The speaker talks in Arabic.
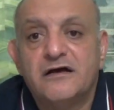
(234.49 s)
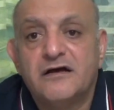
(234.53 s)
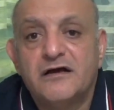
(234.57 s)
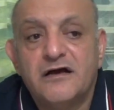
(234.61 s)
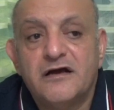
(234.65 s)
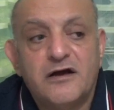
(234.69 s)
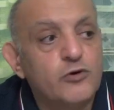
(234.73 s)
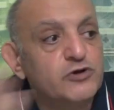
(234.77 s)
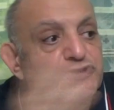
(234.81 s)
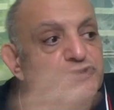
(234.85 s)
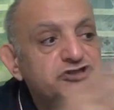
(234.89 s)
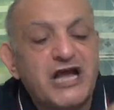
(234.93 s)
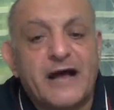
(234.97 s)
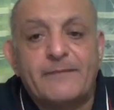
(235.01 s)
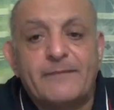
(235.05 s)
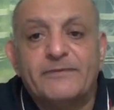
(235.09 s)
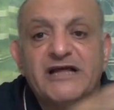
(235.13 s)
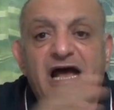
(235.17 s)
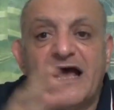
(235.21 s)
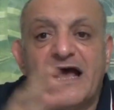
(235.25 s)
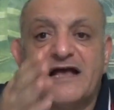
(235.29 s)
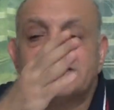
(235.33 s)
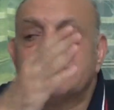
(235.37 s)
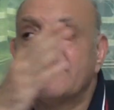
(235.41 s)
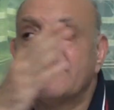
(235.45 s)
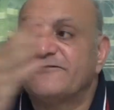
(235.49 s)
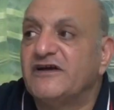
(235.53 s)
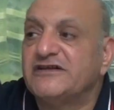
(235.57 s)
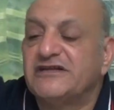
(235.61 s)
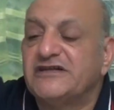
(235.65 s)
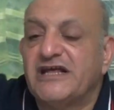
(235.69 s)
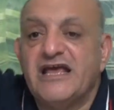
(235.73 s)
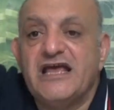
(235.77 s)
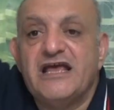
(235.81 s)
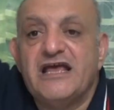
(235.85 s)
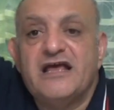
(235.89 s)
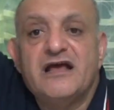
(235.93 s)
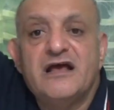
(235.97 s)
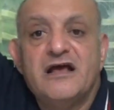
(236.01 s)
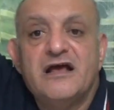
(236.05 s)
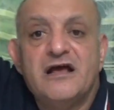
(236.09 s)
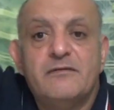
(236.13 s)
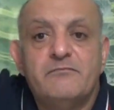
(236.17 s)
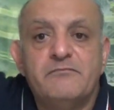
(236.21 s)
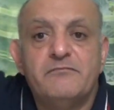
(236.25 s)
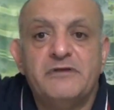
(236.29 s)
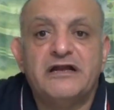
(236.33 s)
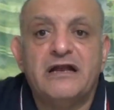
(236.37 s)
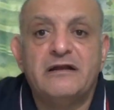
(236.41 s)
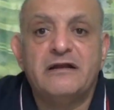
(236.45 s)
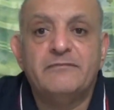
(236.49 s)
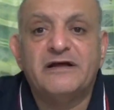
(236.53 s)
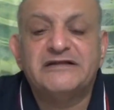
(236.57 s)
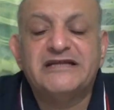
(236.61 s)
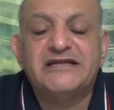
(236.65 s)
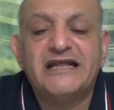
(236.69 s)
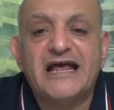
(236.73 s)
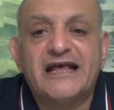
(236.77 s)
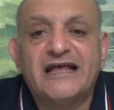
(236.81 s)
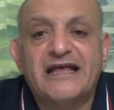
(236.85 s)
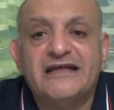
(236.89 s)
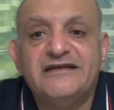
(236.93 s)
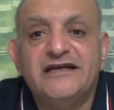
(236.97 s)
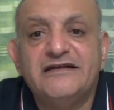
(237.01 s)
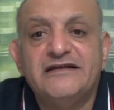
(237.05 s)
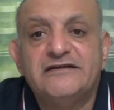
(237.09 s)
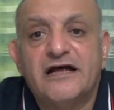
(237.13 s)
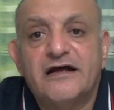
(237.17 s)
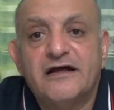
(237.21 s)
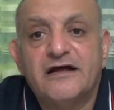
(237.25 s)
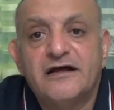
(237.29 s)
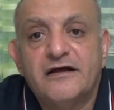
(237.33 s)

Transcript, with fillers: هو الشعب ده هيستفاد ايه من المدينه الجديده